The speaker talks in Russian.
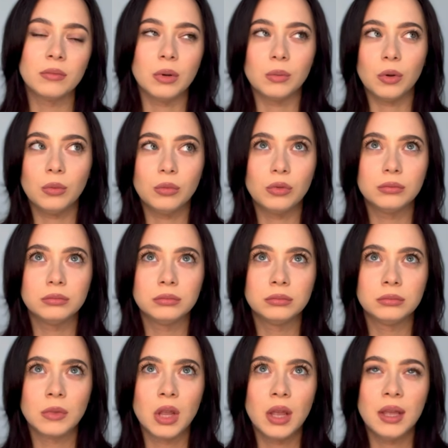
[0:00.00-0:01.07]
по-моему,
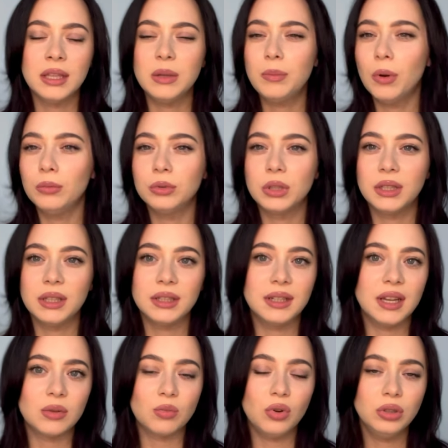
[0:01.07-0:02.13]
не помню каких
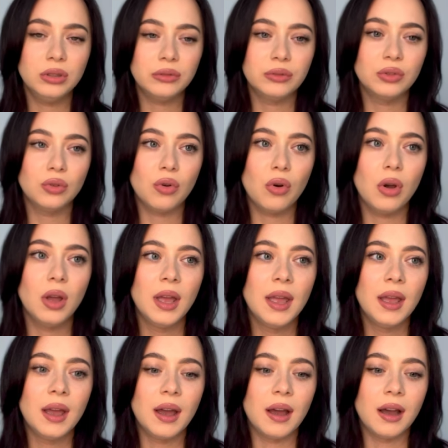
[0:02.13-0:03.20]
гормонов, но
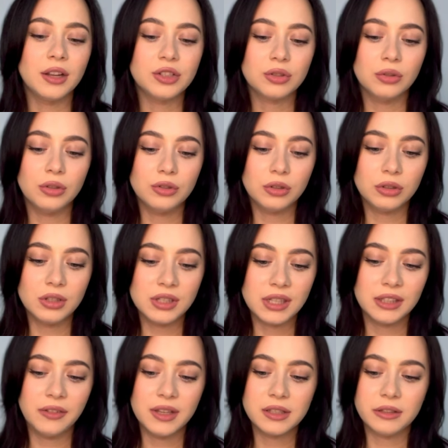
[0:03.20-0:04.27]
а, что идет
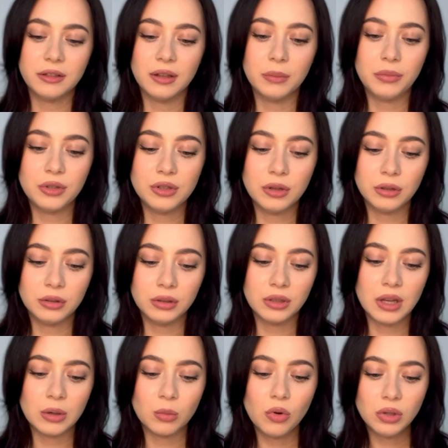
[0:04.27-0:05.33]
несоответствие определенных
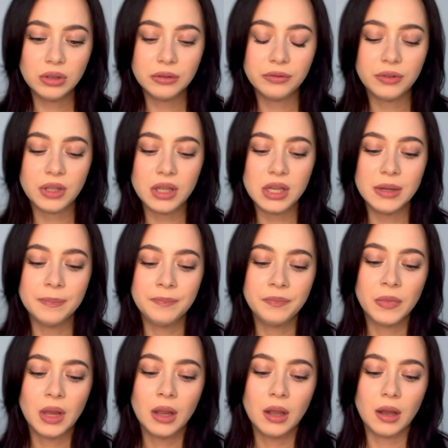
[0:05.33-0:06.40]
гормонов и
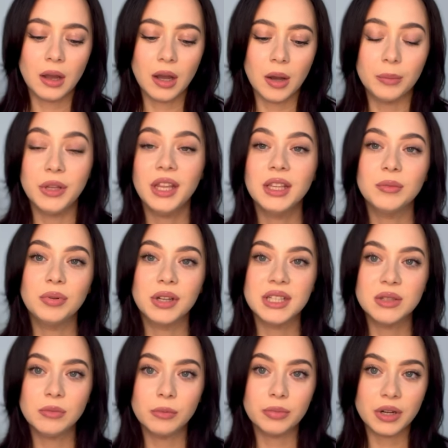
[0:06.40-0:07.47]
мне
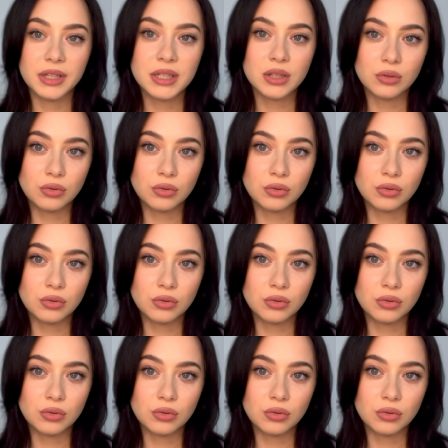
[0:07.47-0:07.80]
необходимо пройти